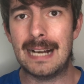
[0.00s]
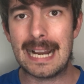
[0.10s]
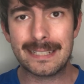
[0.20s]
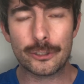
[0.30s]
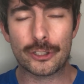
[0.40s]

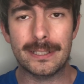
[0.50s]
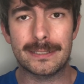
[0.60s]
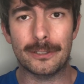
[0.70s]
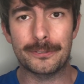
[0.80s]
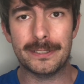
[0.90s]

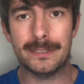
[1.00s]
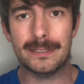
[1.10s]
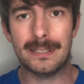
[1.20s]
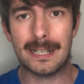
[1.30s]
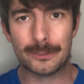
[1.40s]
eingestellt auf
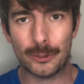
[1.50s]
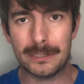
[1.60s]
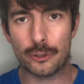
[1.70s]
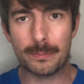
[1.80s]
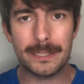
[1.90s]
die
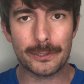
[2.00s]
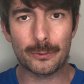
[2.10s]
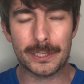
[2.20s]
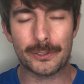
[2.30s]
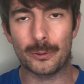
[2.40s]
aktuelle
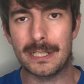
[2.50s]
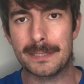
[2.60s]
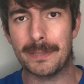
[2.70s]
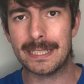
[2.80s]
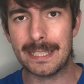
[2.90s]
Spielsituation
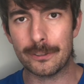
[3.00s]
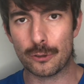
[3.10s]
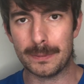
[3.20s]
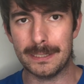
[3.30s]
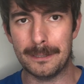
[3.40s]
als mein
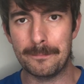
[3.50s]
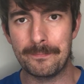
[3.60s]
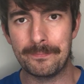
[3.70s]
Gegenspieler.